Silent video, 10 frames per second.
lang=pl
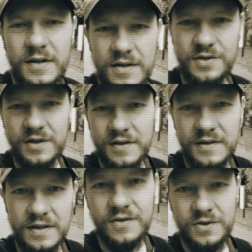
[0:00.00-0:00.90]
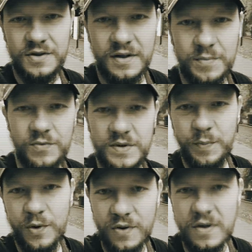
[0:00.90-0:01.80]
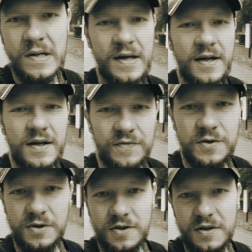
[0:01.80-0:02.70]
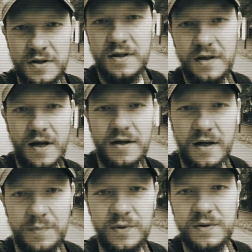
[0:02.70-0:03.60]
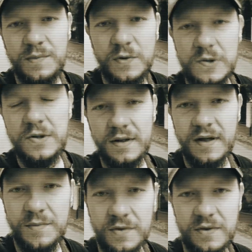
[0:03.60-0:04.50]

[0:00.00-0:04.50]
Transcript: Jeżeli ten odcinek był spoko, wciśnij lajka pod tym odcinkiem